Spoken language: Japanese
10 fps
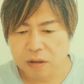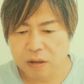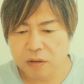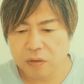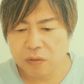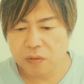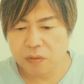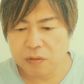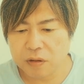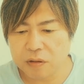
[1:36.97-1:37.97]
内容
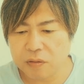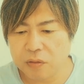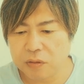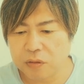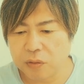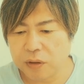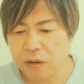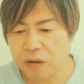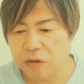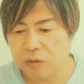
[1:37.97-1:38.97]
を事実のように取り
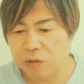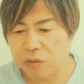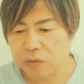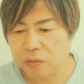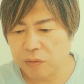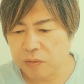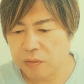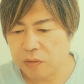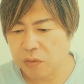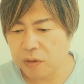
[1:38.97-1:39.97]
上げるのも、
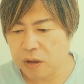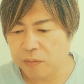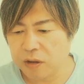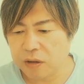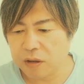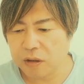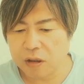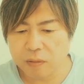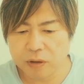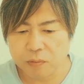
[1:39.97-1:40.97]
どうかやめていただ
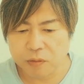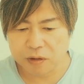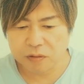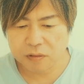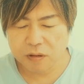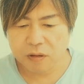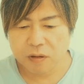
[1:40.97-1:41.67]
ければと思います。